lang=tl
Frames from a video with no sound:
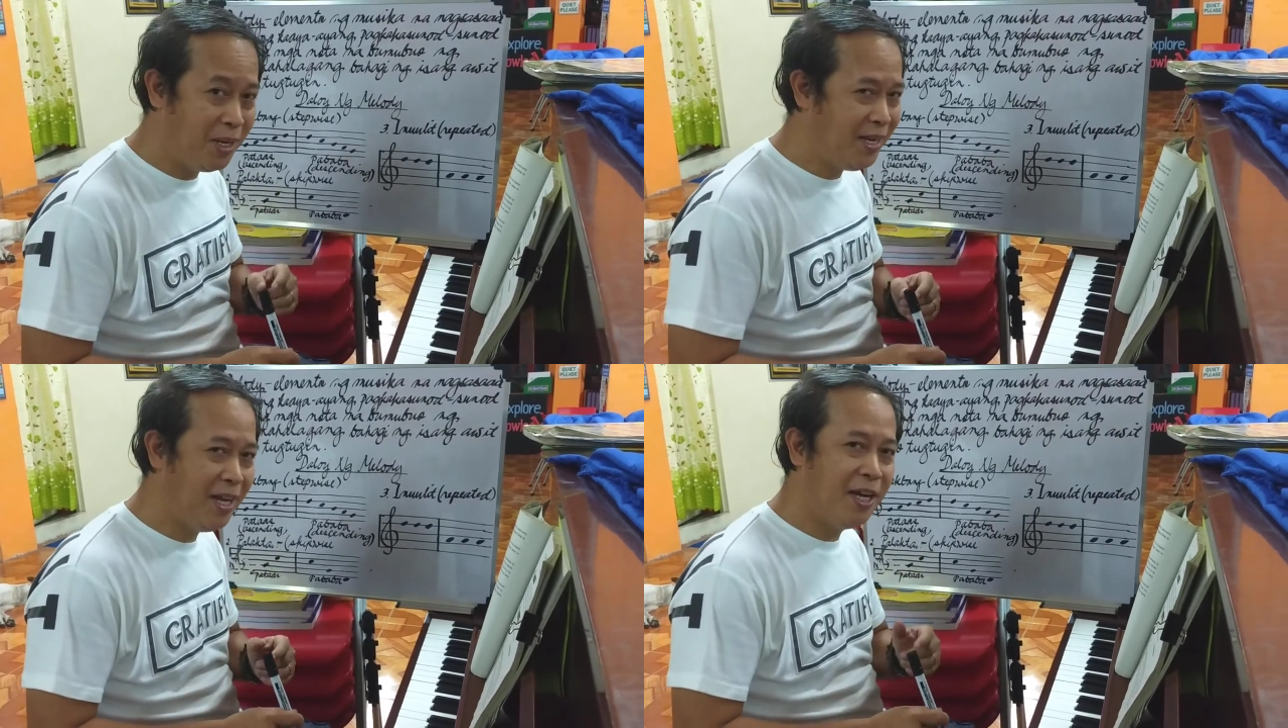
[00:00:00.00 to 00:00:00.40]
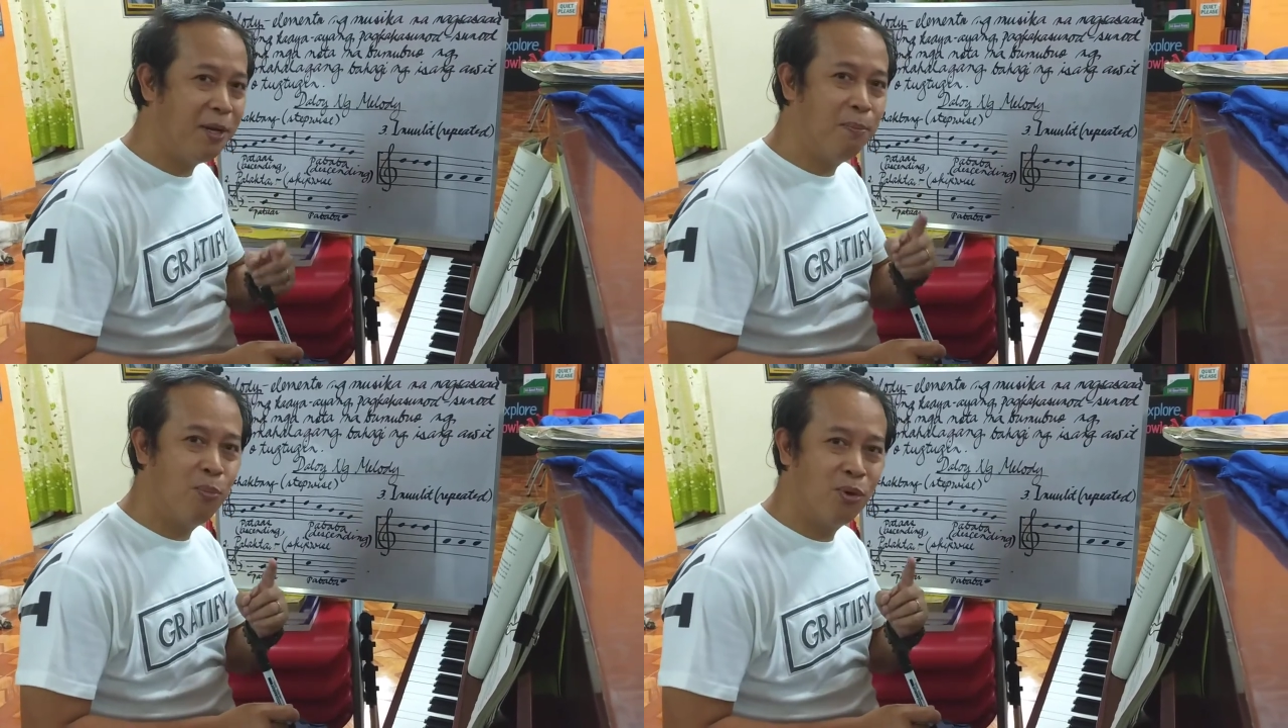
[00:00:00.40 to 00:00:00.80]

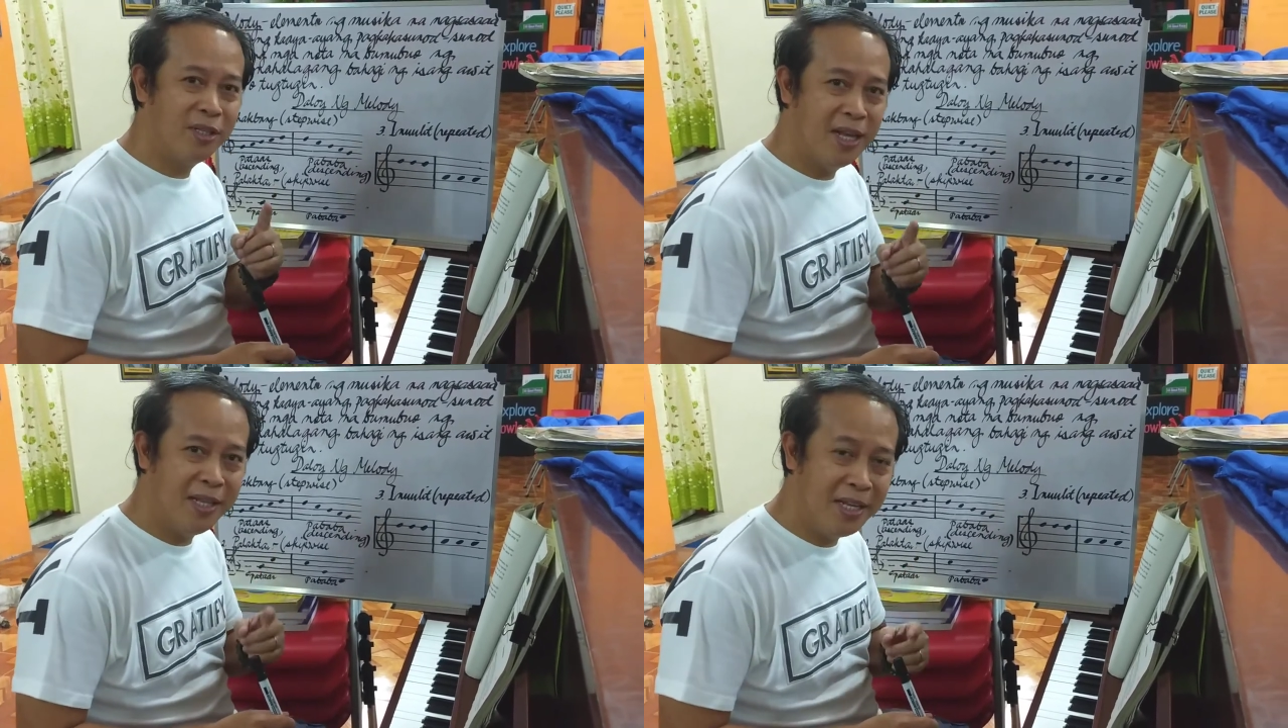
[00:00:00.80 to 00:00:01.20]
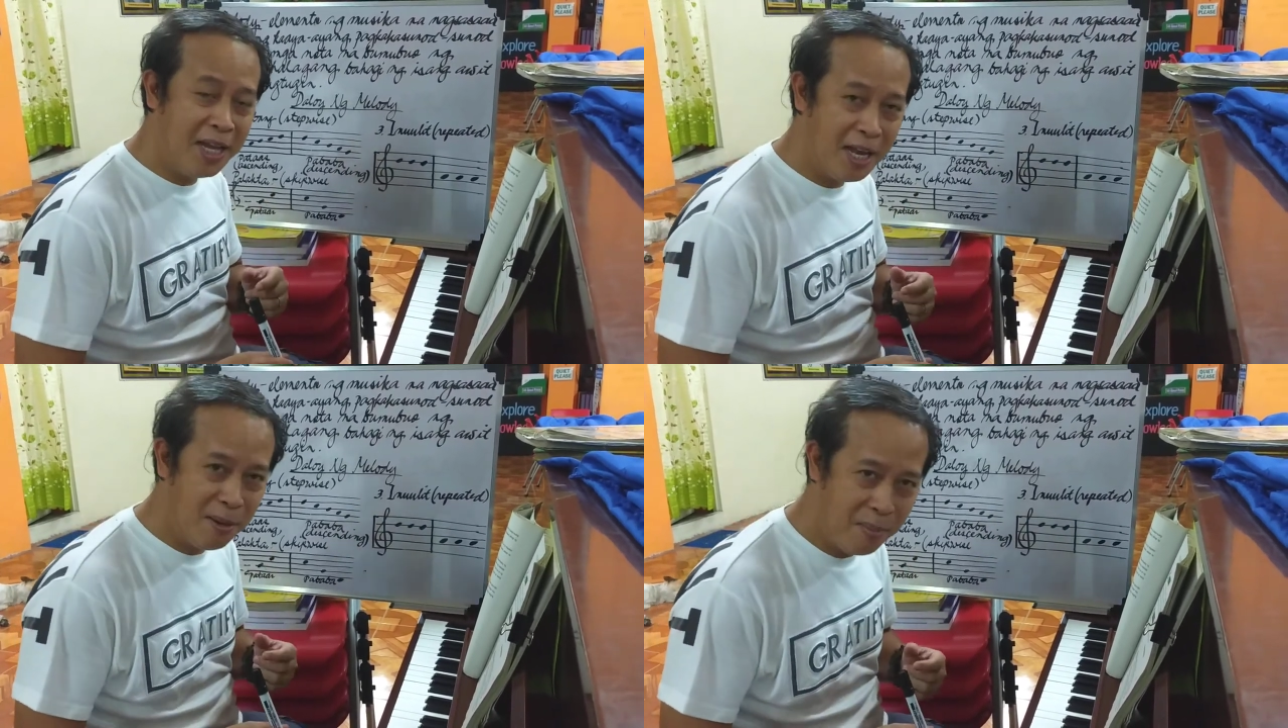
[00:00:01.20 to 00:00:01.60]

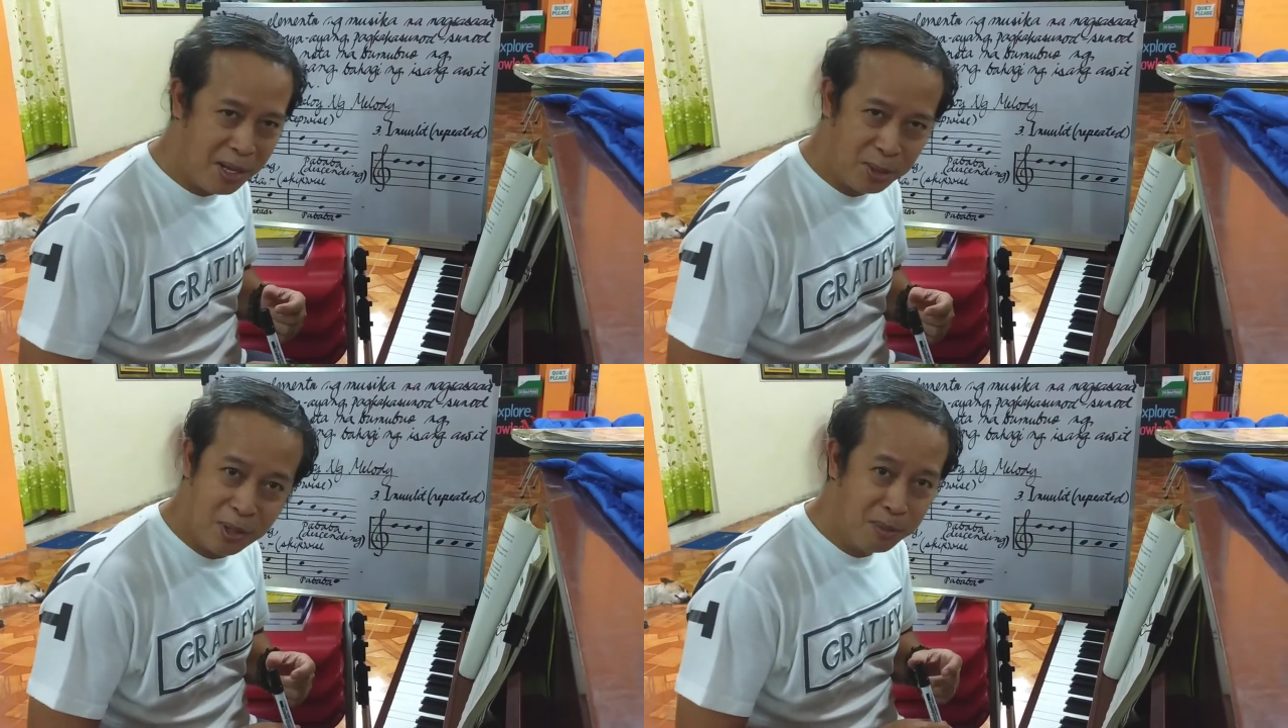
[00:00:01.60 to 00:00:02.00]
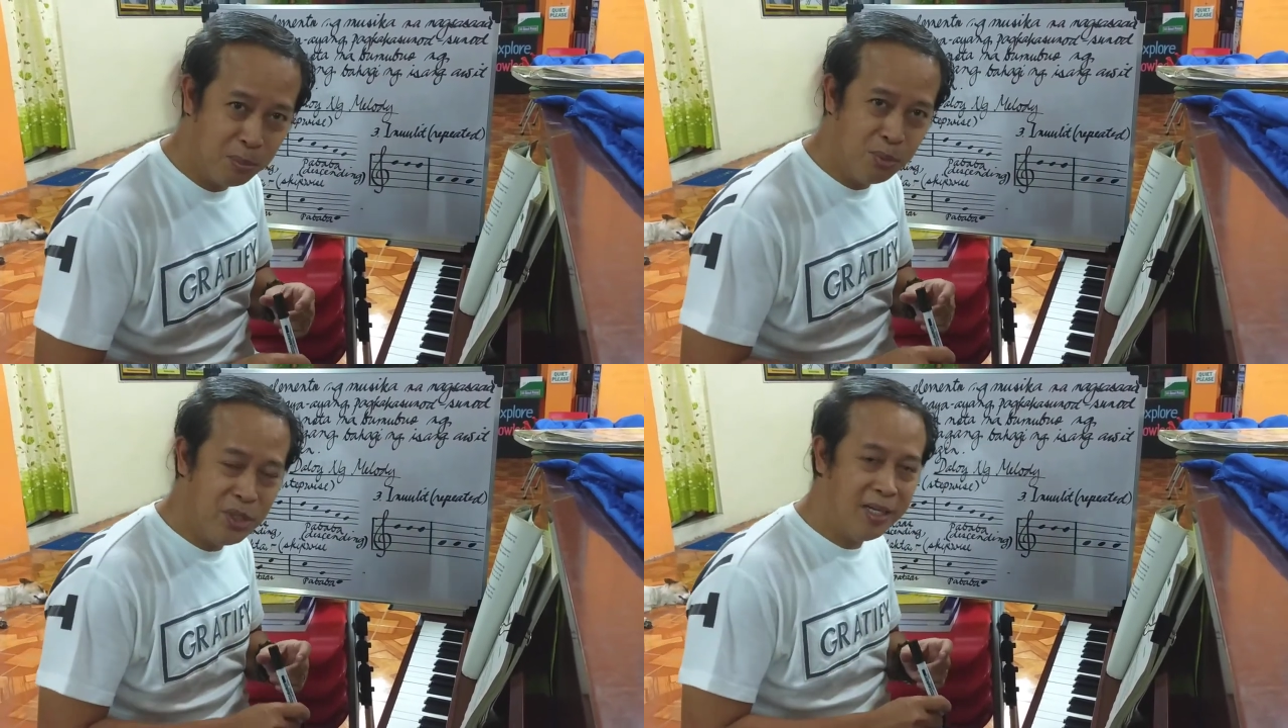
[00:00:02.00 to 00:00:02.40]
pinaka-importanting elemento ng
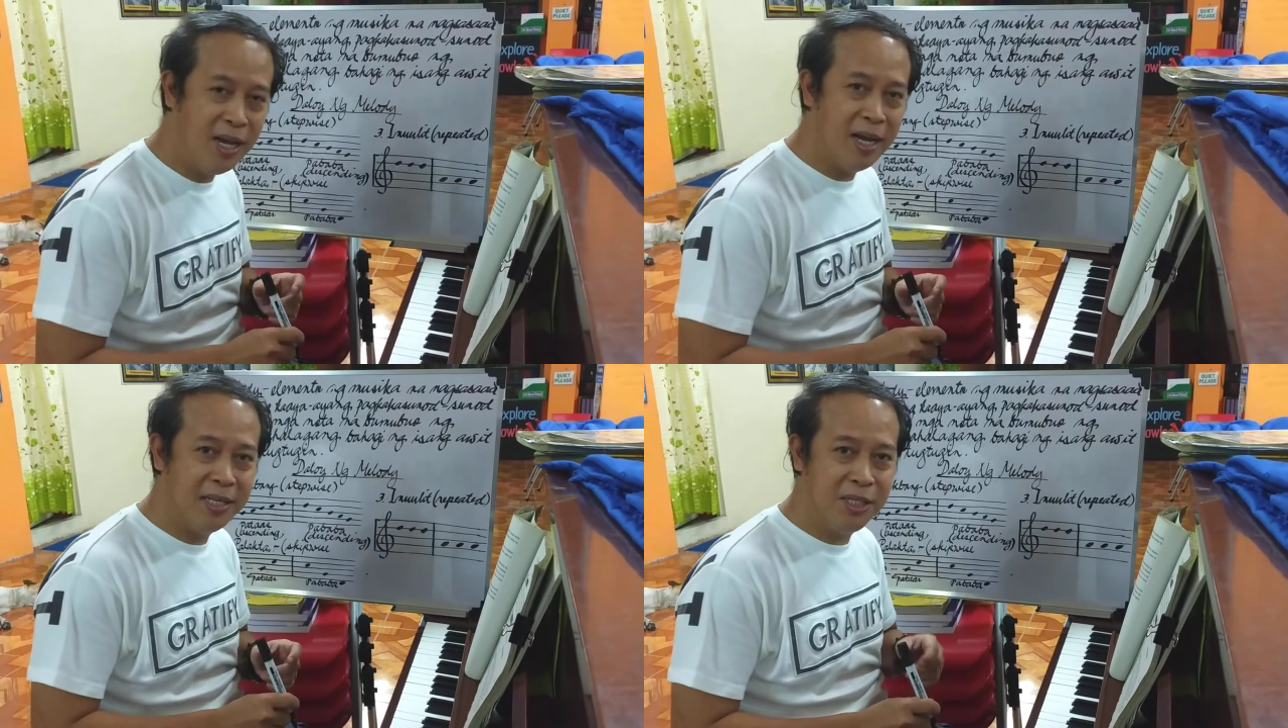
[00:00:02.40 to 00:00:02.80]
musika.